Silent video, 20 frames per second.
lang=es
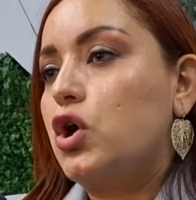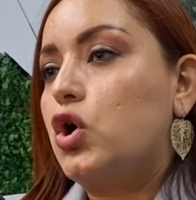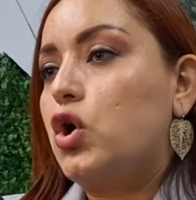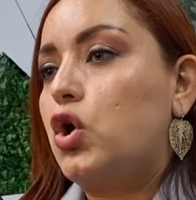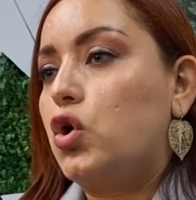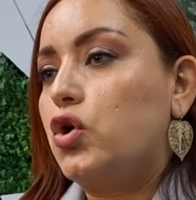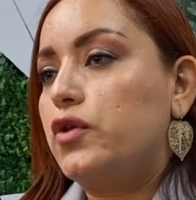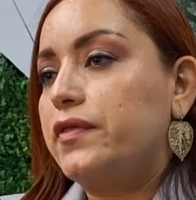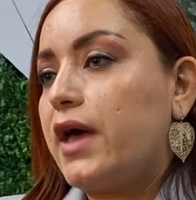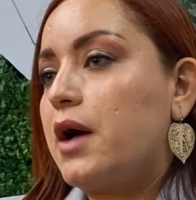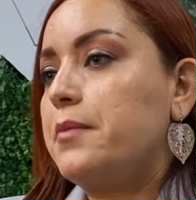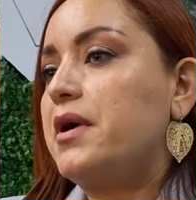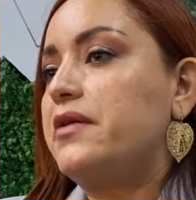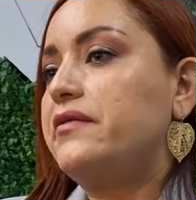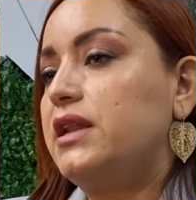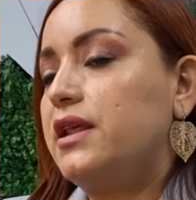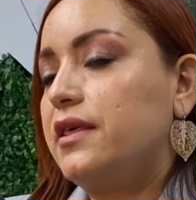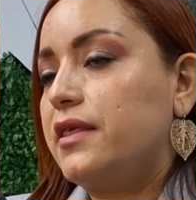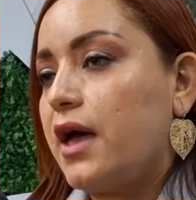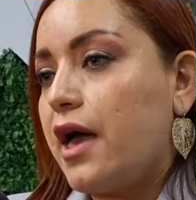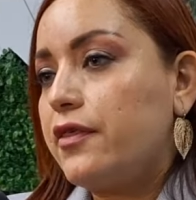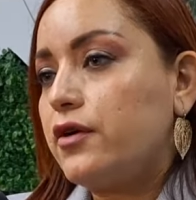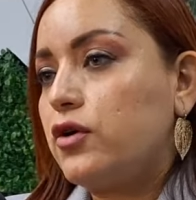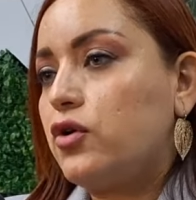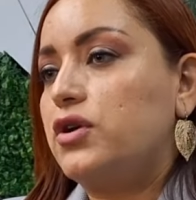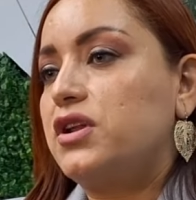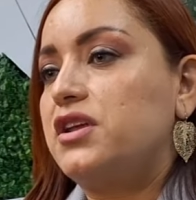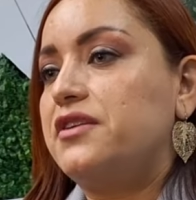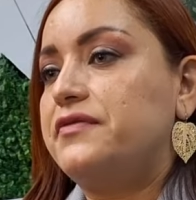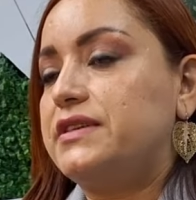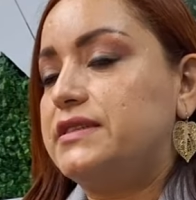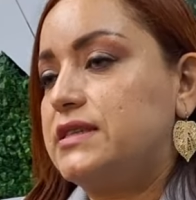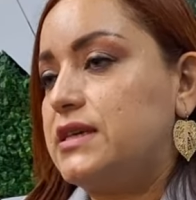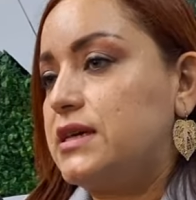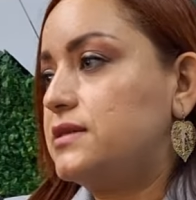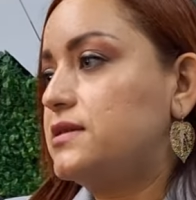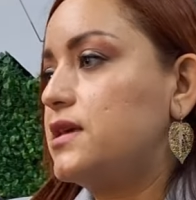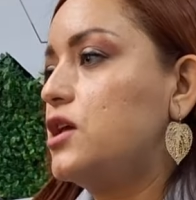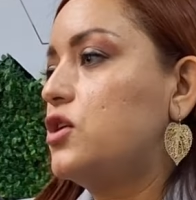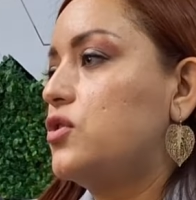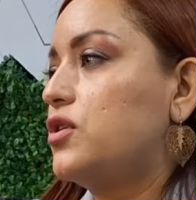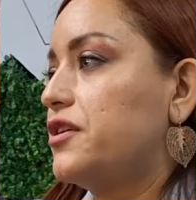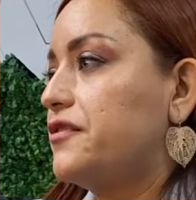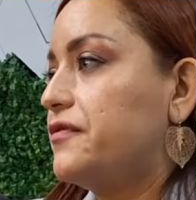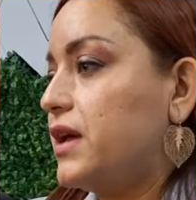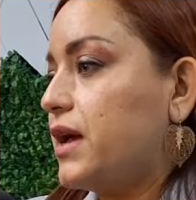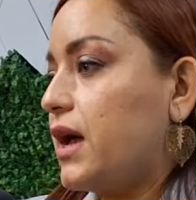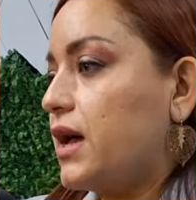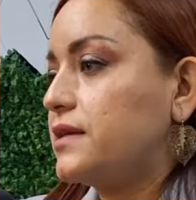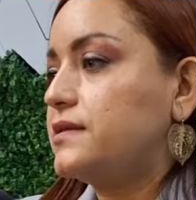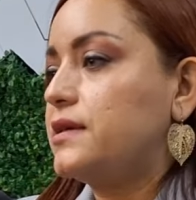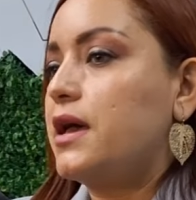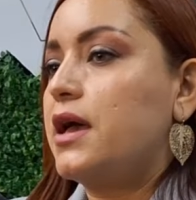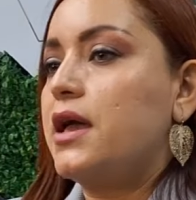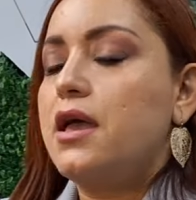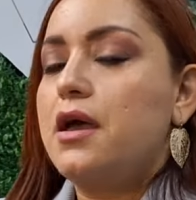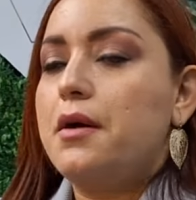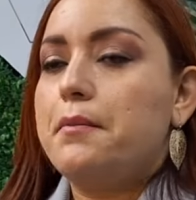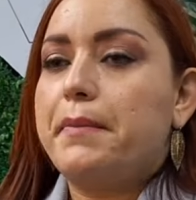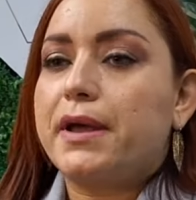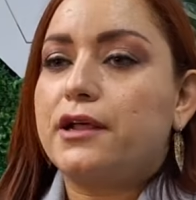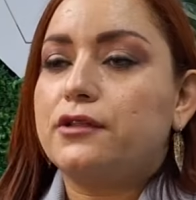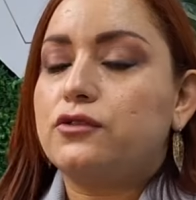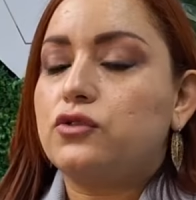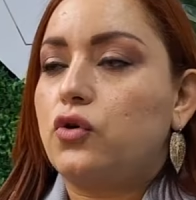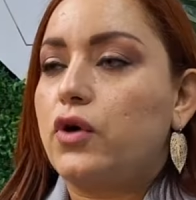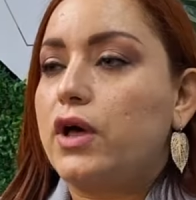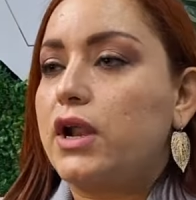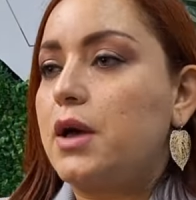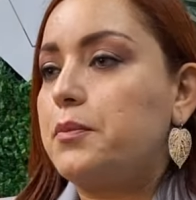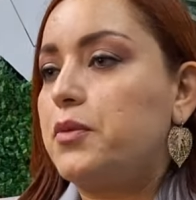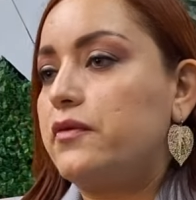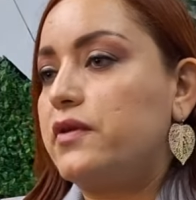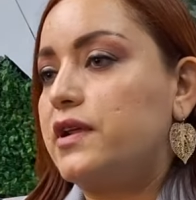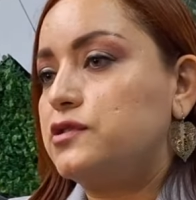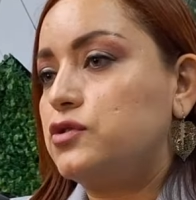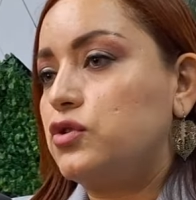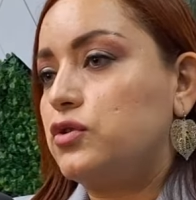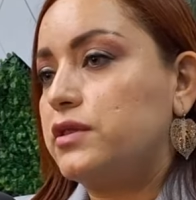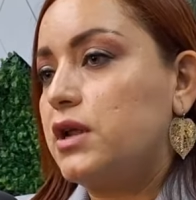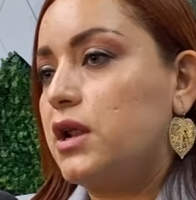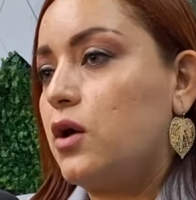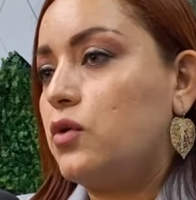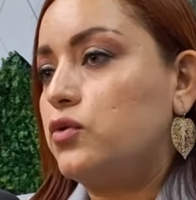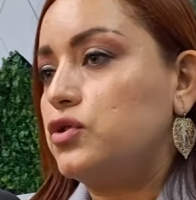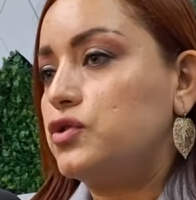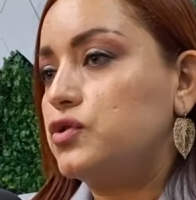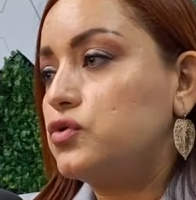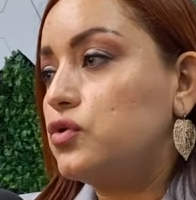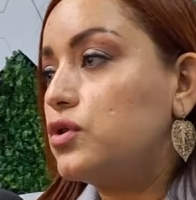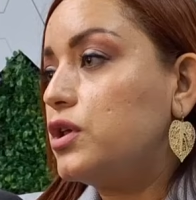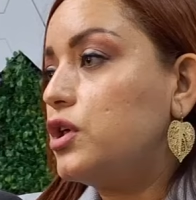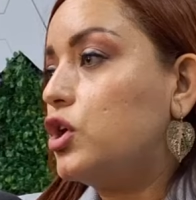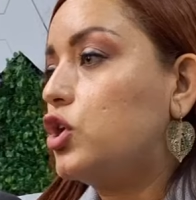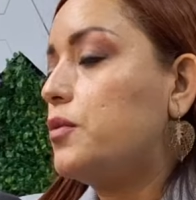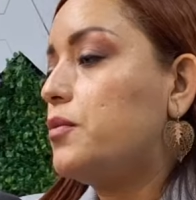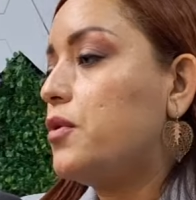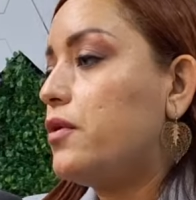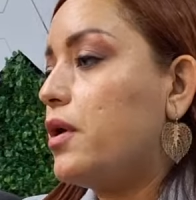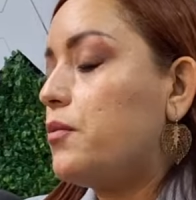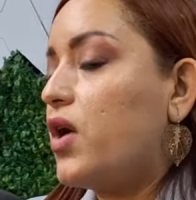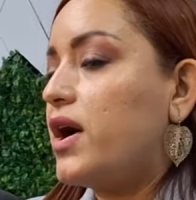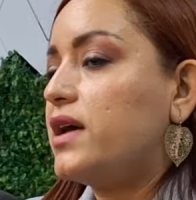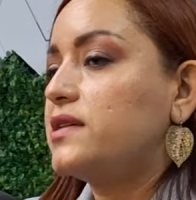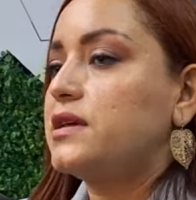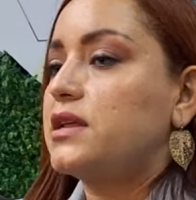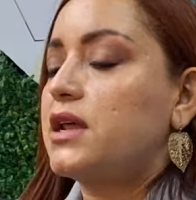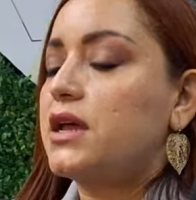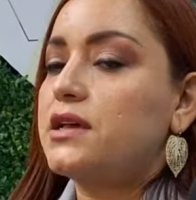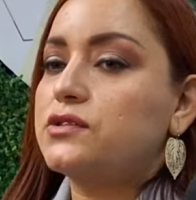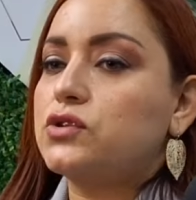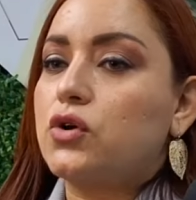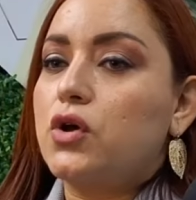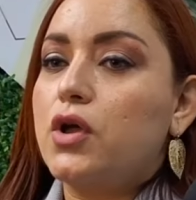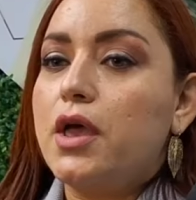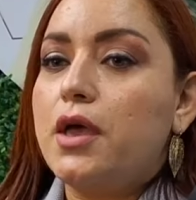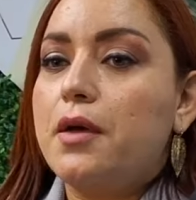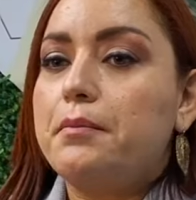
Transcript: con amabilidad, con eficiencia y con eficacia para toda la población de la Unión Sur. ¿Y cómo vamos a hacer eso?